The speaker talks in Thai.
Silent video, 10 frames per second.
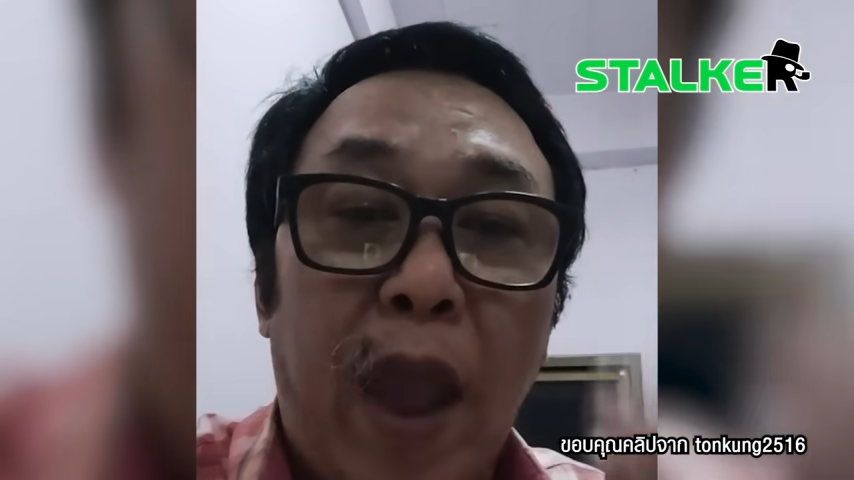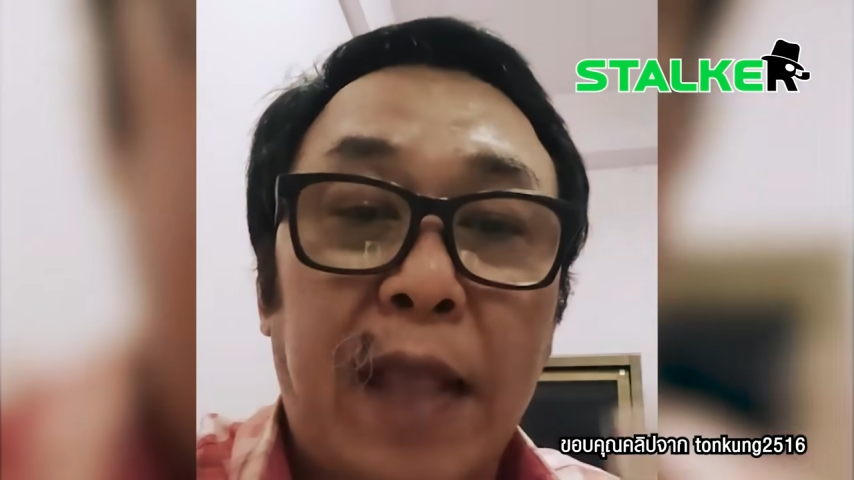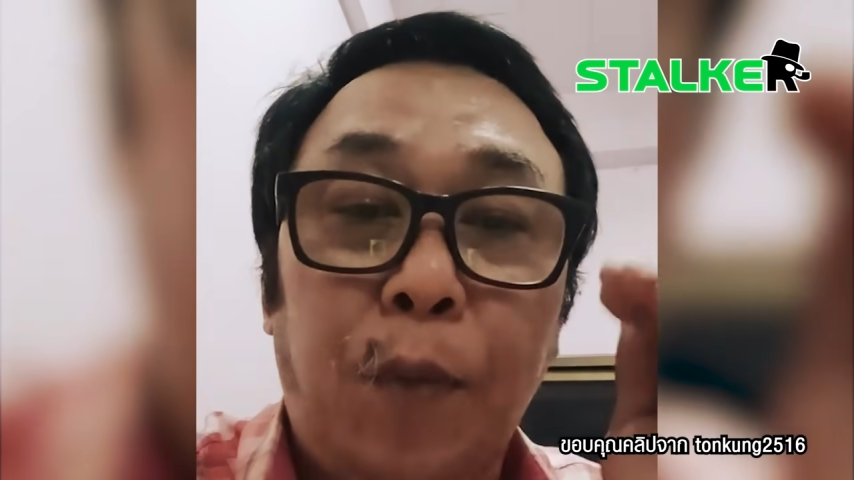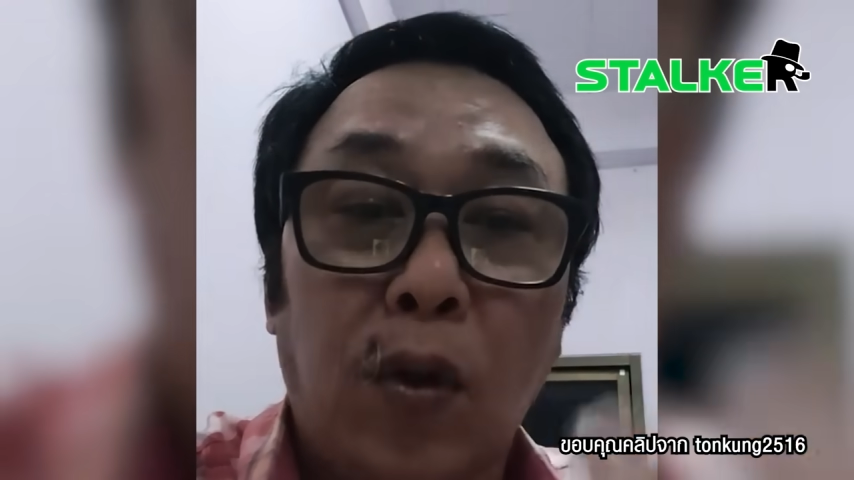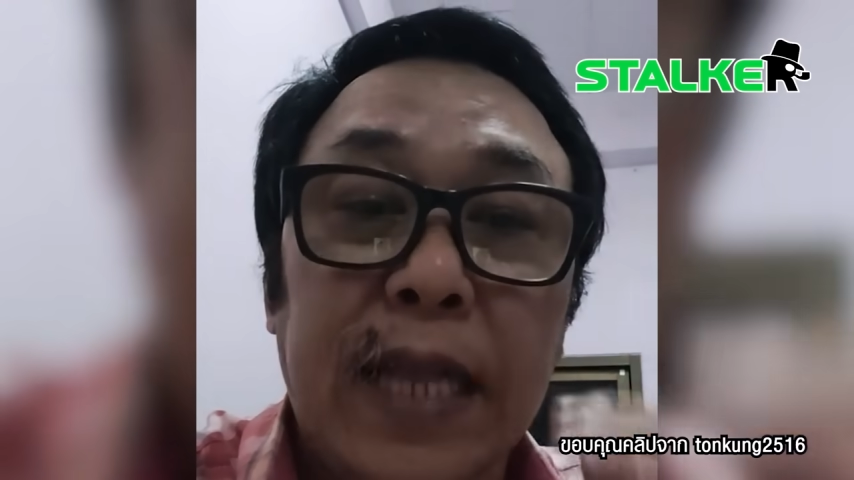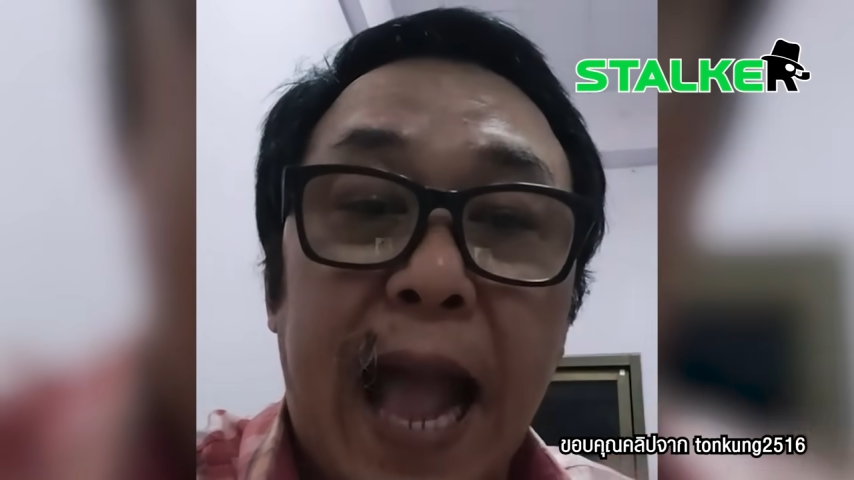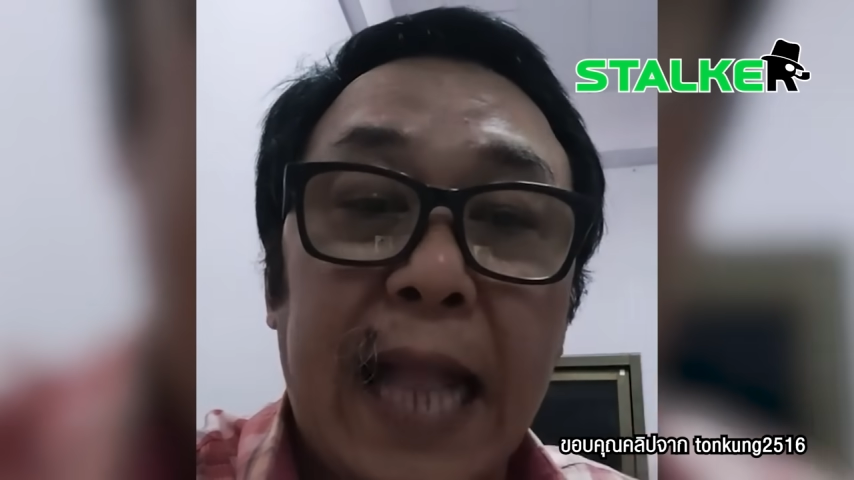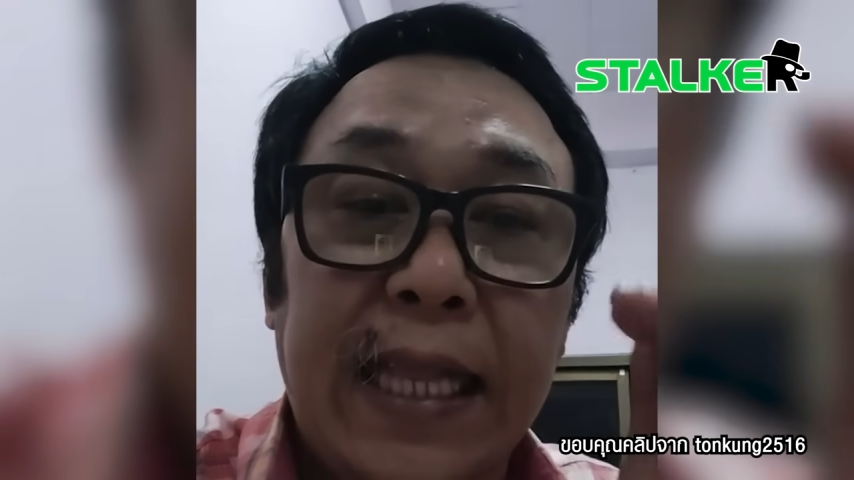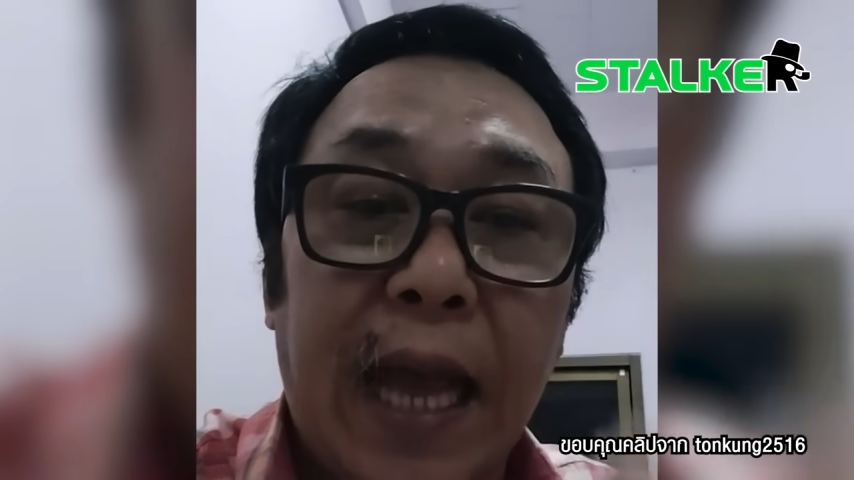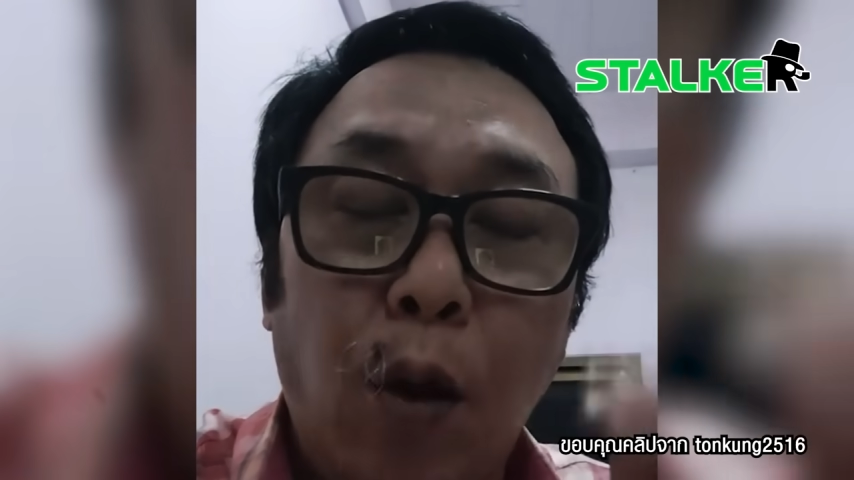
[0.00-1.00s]
เห็นผลงา
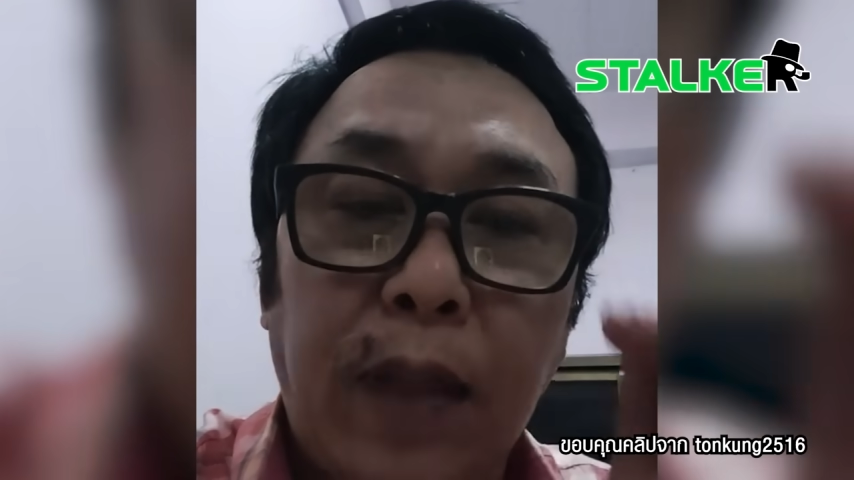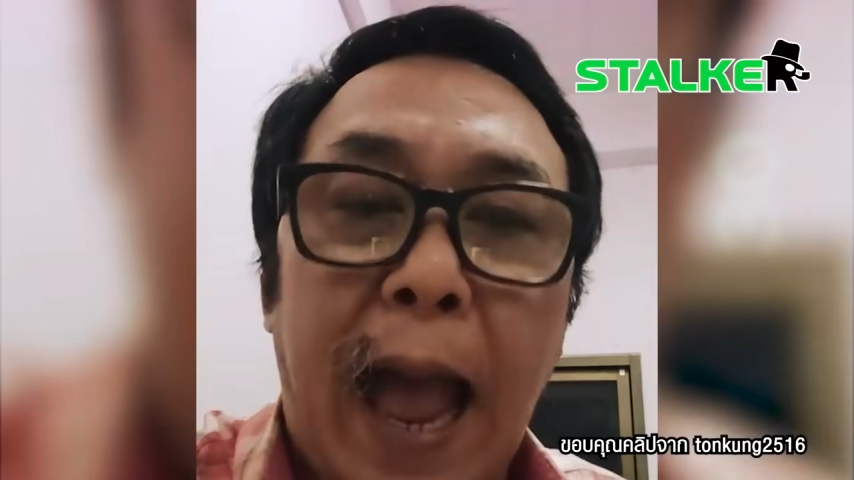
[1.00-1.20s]
นที่เขา